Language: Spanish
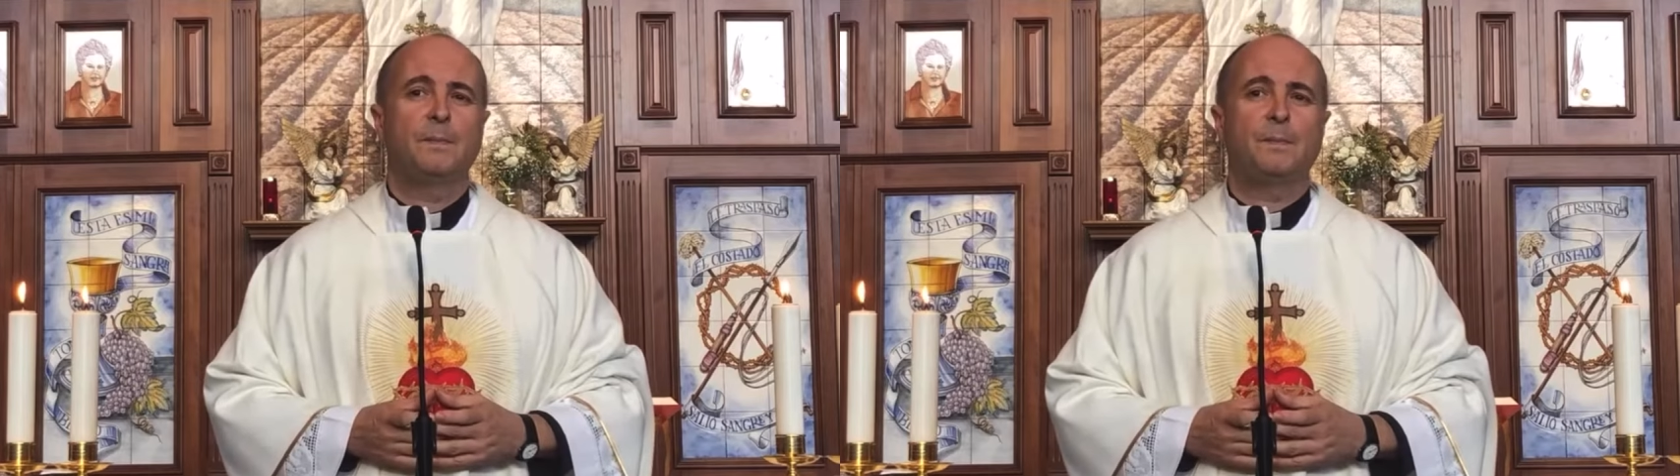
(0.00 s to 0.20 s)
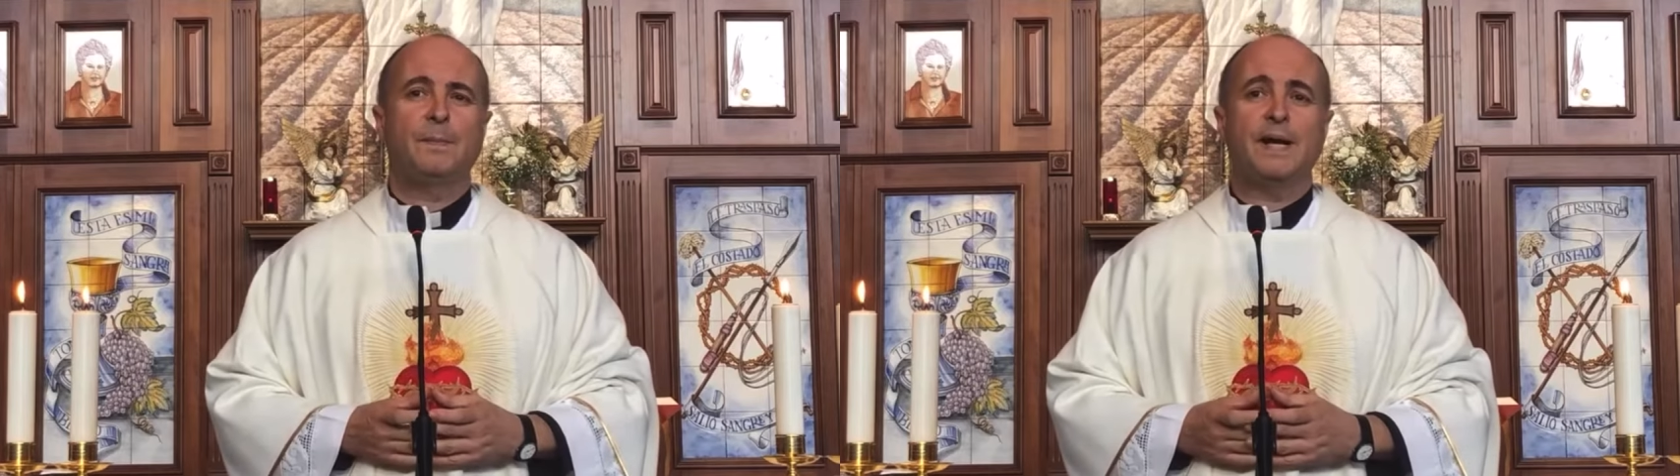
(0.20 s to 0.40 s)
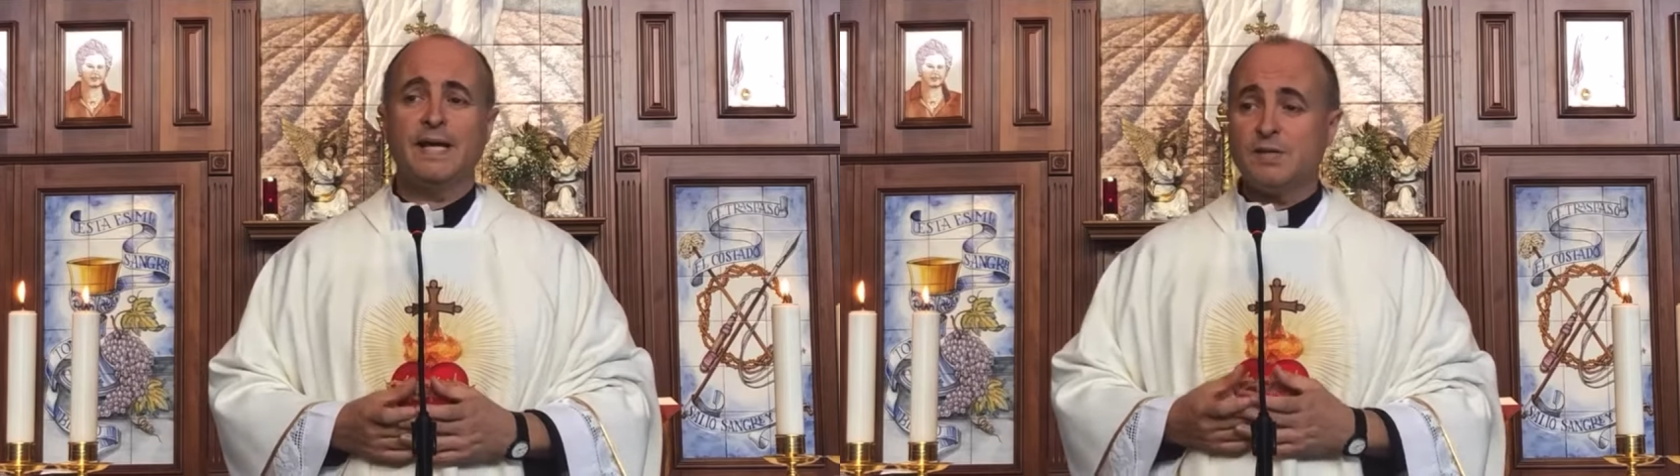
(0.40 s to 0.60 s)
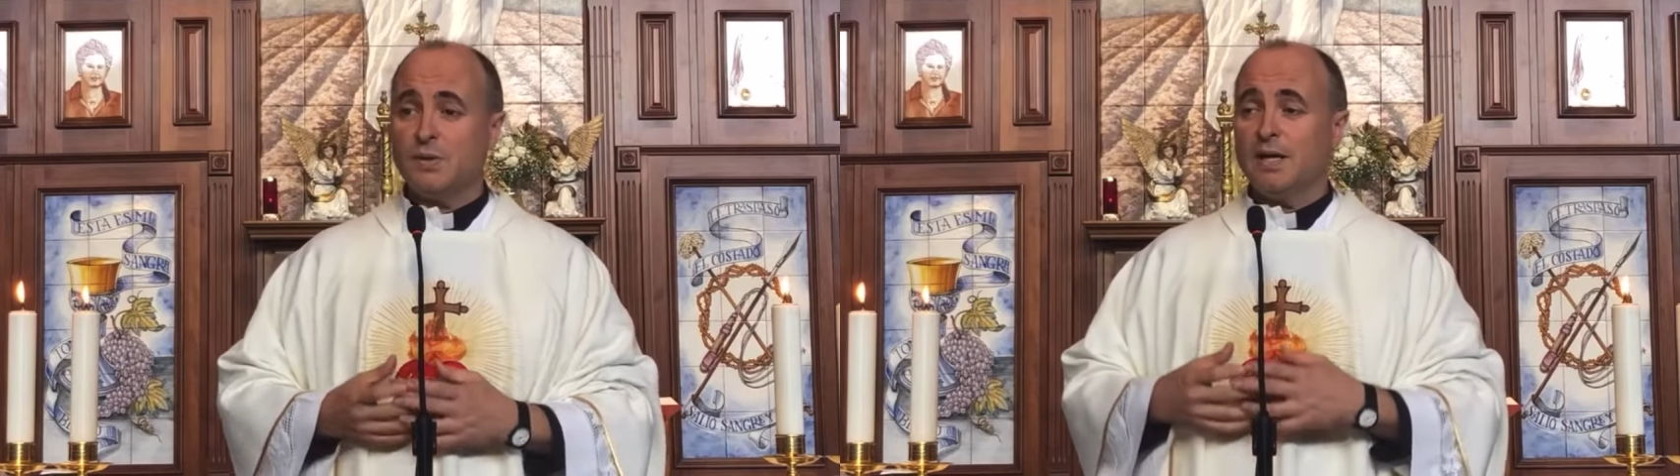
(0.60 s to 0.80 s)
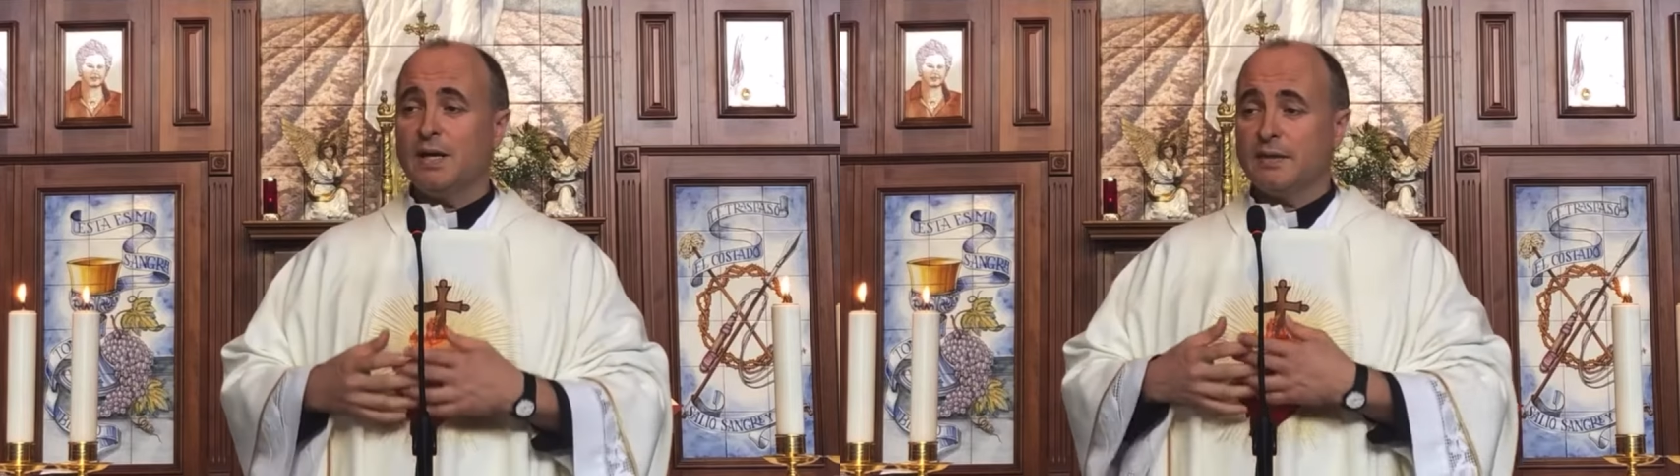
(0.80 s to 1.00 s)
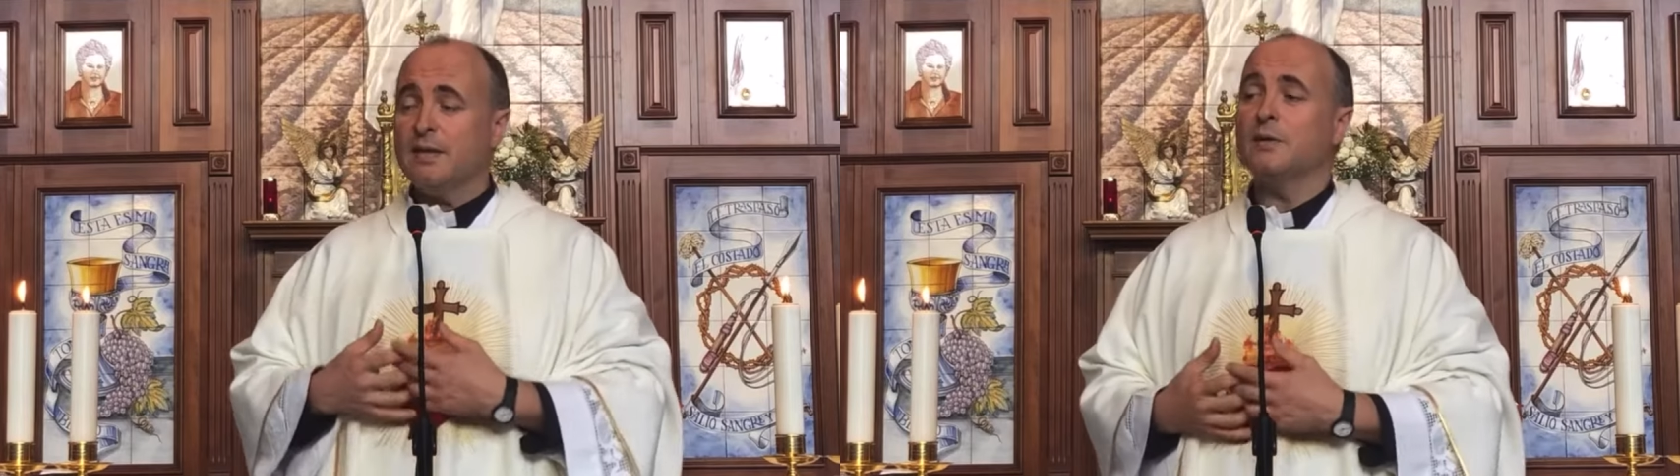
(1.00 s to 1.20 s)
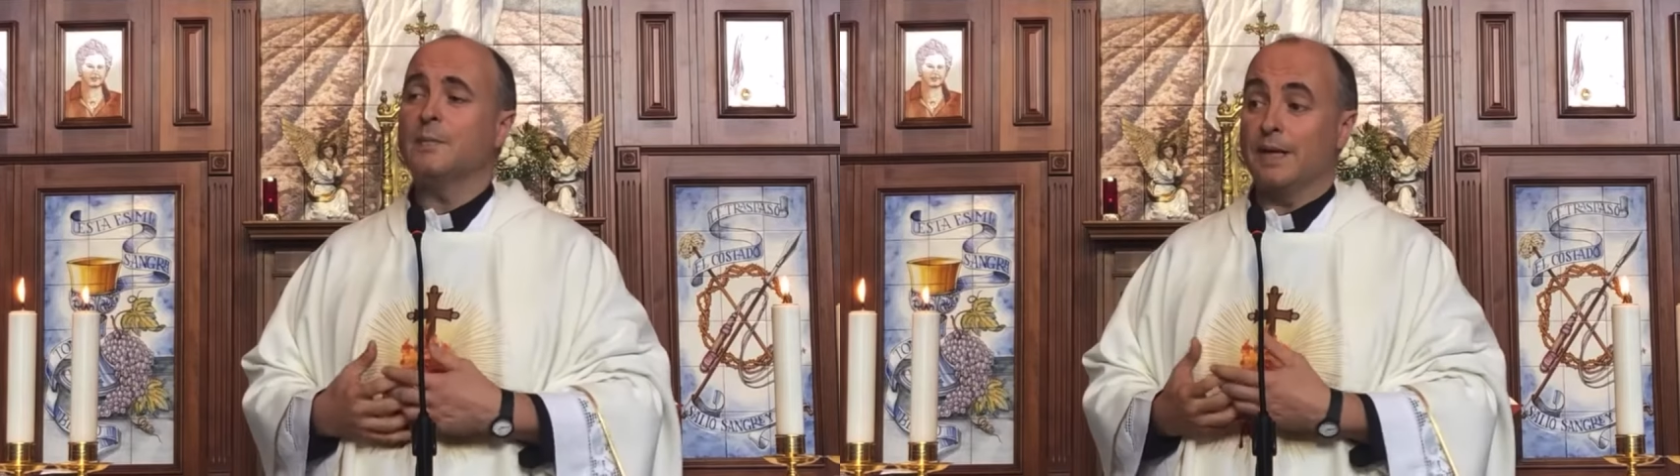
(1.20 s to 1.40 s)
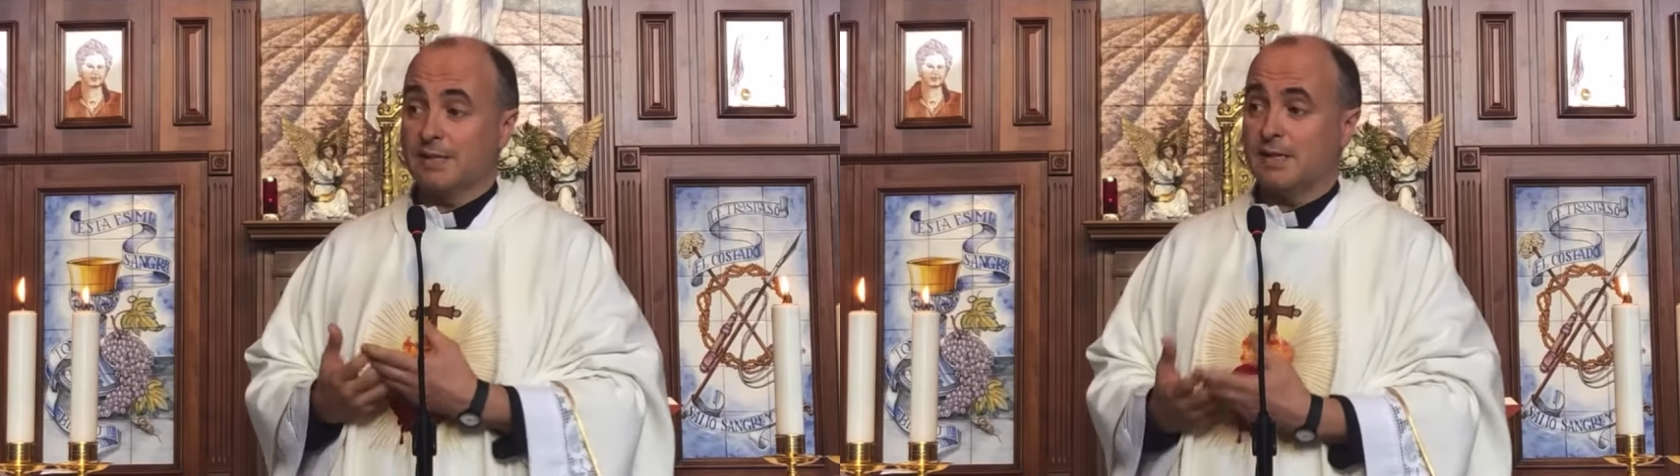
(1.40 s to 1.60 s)
Para eso ha nacido,
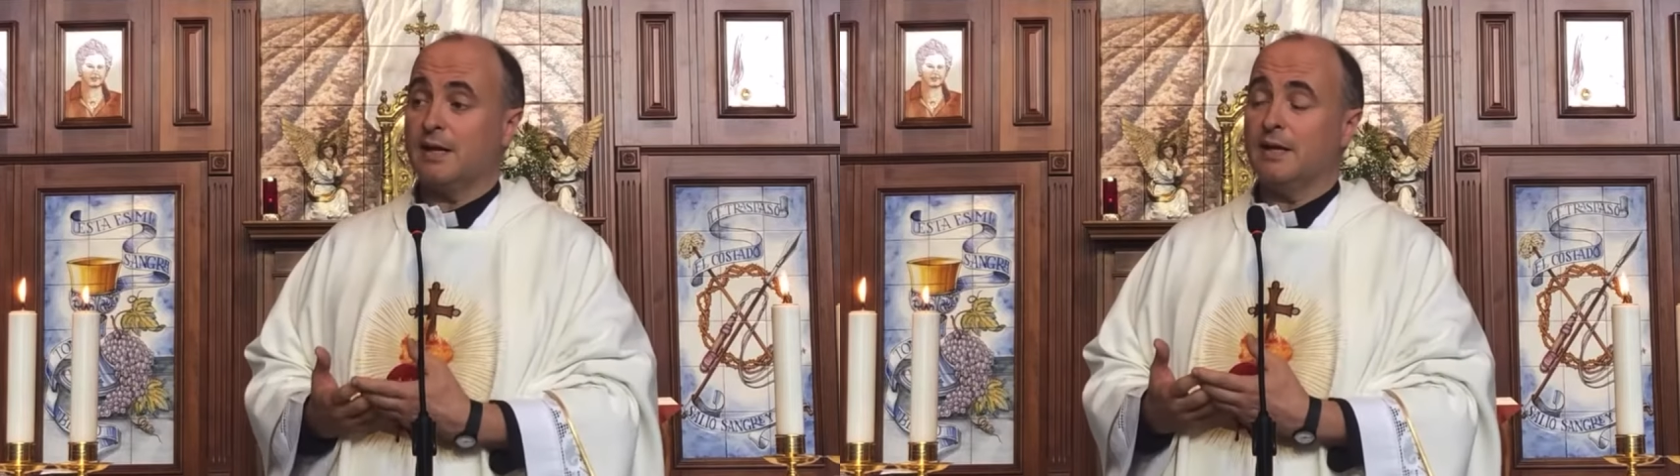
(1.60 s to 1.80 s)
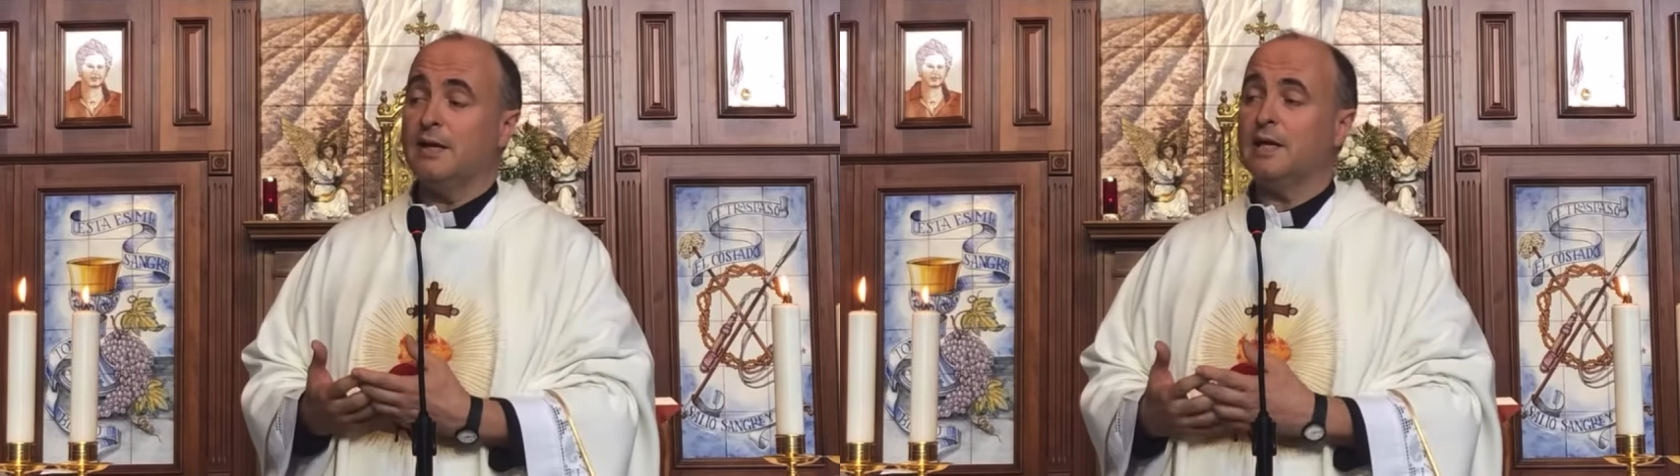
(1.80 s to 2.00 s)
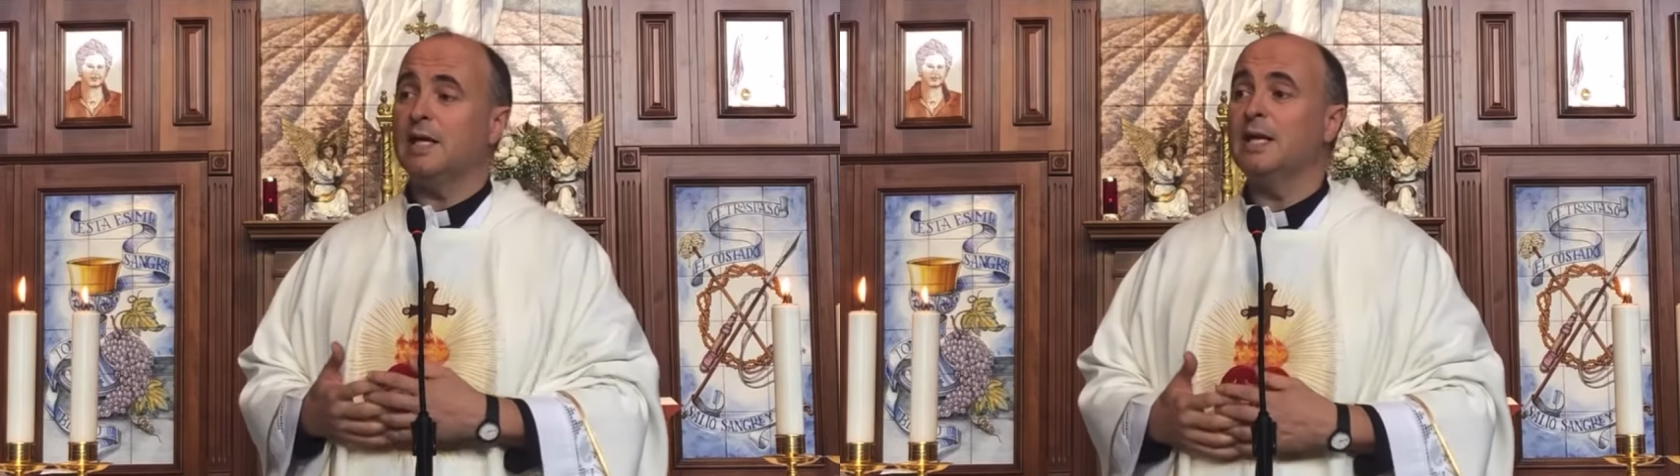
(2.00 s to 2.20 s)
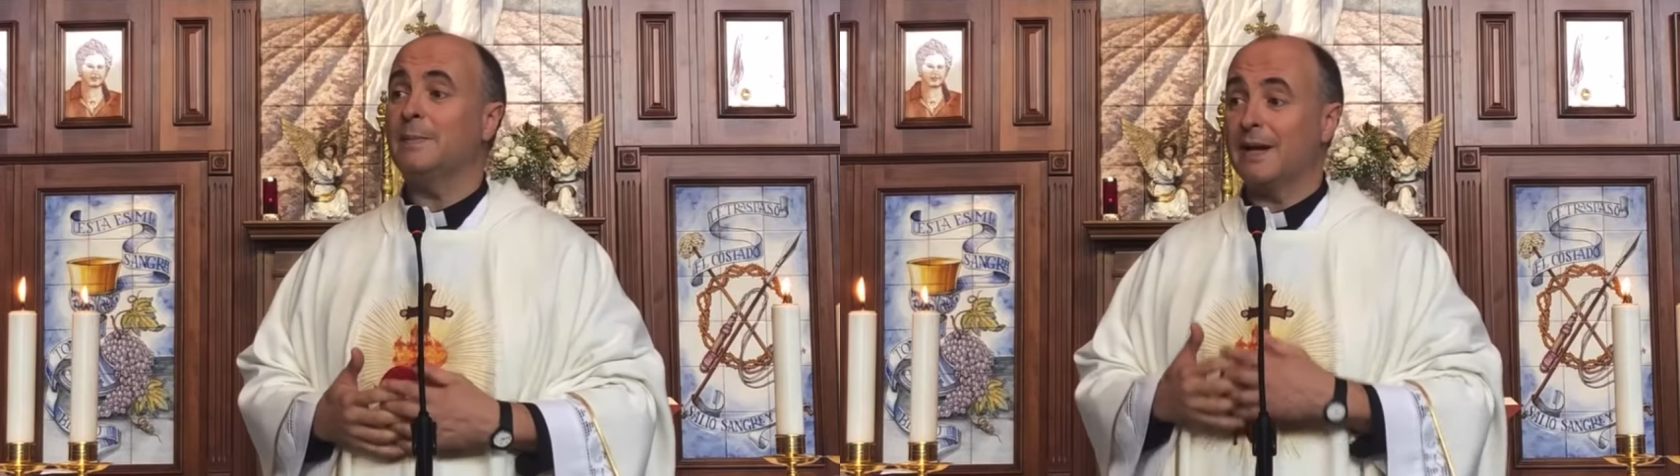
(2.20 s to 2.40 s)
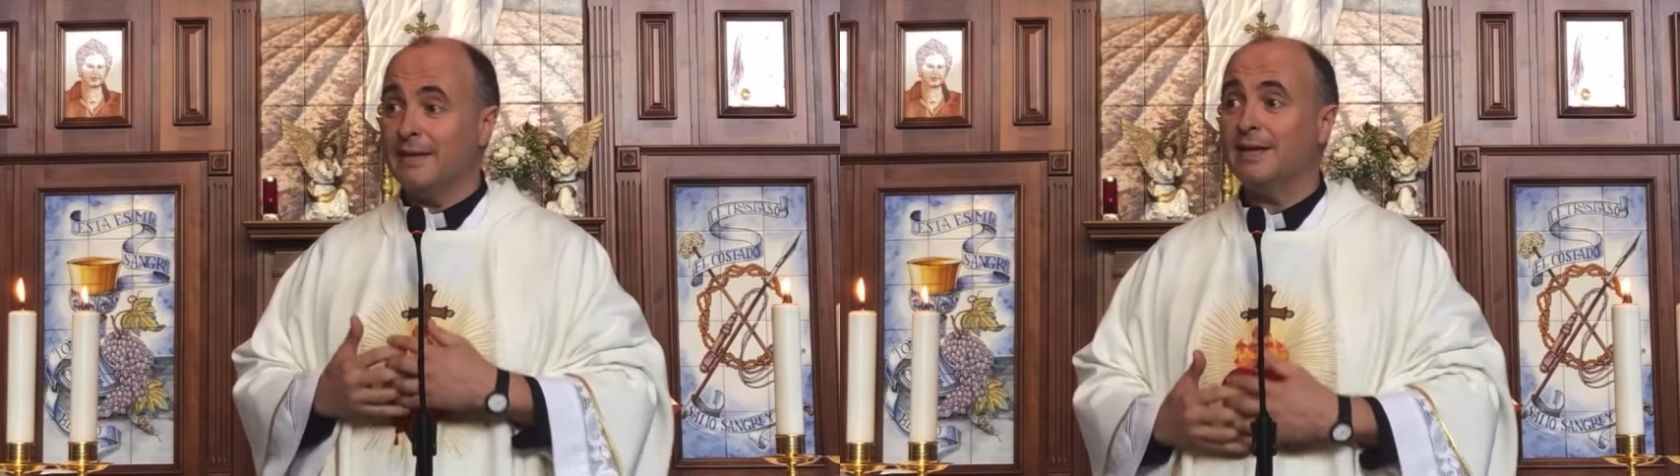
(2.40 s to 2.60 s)
para ser rey y para